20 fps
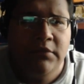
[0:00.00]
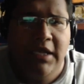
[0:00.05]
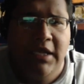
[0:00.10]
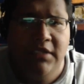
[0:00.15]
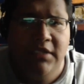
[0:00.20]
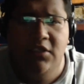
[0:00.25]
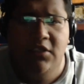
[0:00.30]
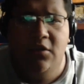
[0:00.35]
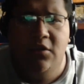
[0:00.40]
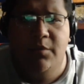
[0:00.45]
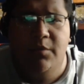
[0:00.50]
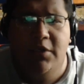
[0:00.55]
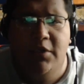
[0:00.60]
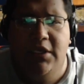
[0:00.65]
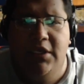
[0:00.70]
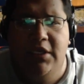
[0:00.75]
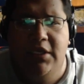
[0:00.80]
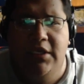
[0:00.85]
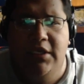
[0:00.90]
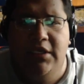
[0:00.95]
ha sido
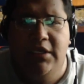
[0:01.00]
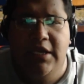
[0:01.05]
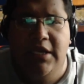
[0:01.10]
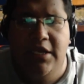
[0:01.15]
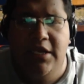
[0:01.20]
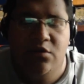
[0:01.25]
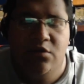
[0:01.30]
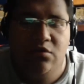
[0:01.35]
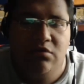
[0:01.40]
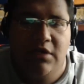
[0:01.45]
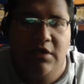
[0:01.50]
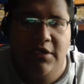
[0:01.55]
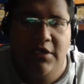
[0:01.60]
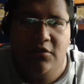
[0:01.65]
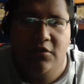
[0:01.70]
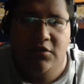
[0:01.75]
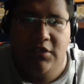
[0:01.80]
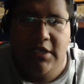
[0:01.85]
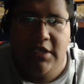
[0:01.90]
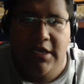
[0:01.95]
porque hay
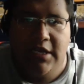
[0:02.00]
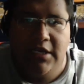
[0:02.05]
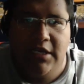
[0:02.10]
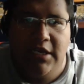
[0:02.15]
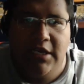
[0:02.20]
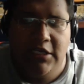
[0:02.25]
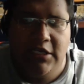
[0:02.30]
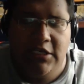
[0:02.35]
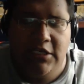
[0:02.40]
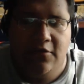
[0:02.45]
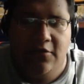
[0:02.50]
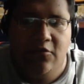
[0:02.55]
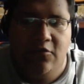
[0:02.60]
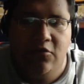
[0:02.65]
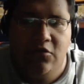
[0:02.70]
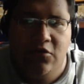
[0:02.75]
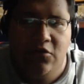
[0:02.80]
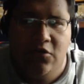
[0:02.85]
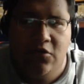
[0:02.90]
usuarios que han querido